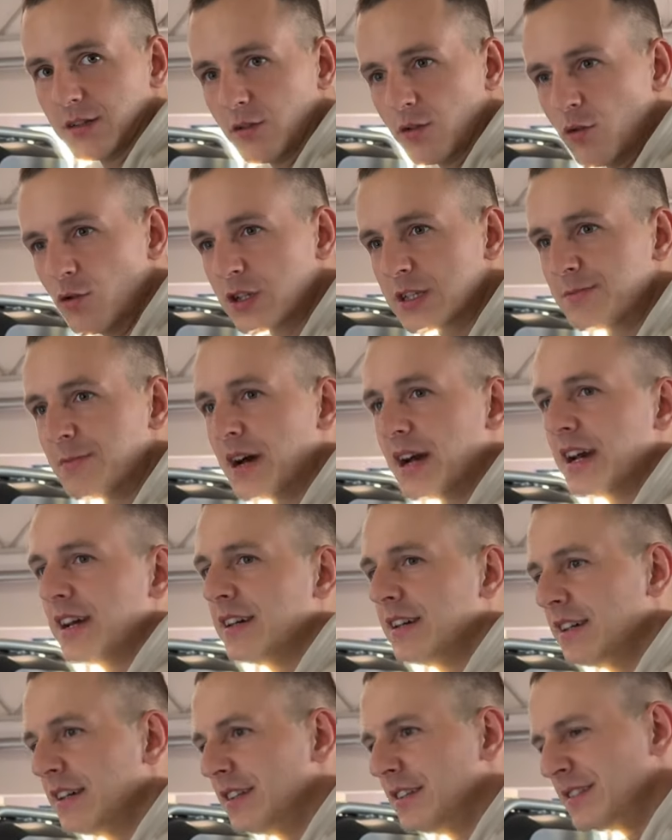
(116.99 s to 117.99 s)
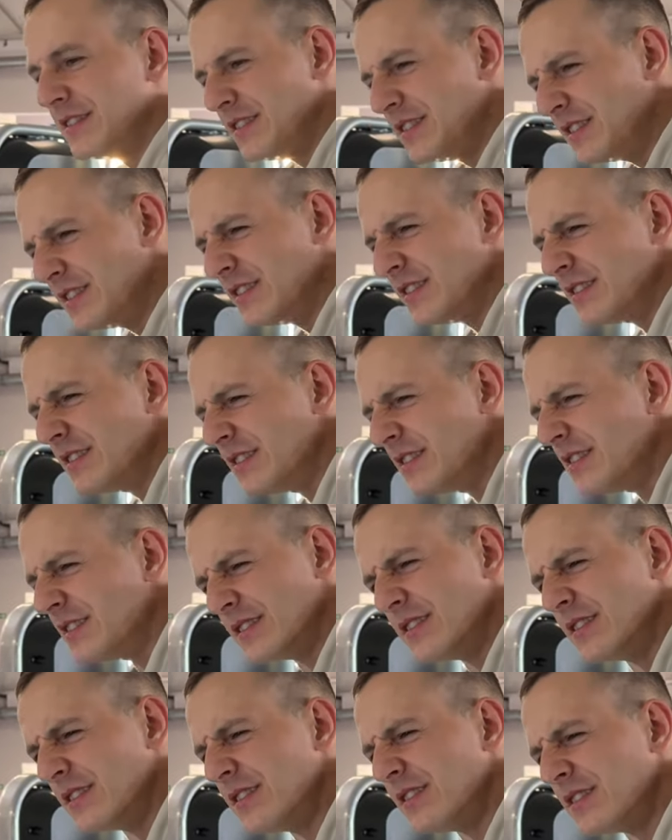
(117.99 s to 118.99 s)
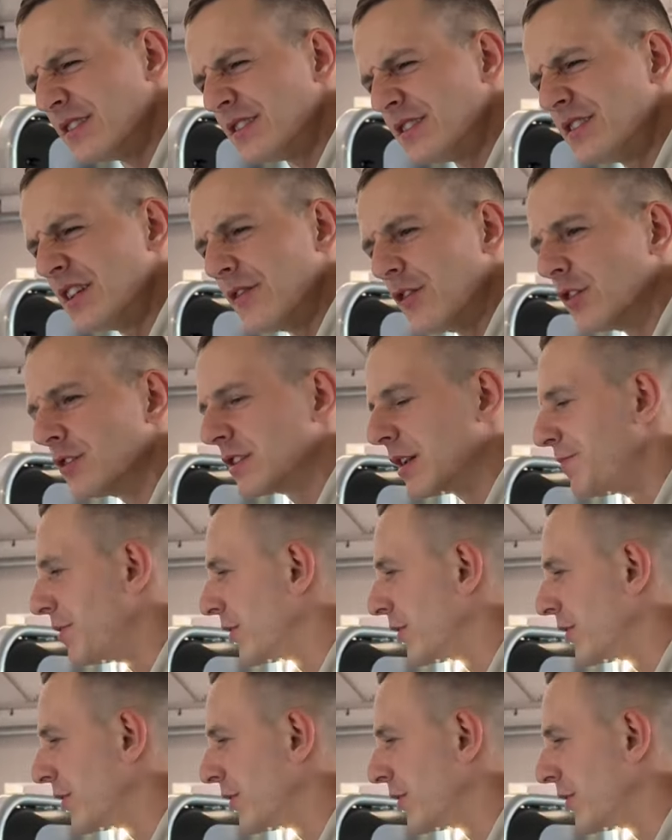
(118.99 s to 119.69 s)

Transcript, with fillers: ósme, dziewiąte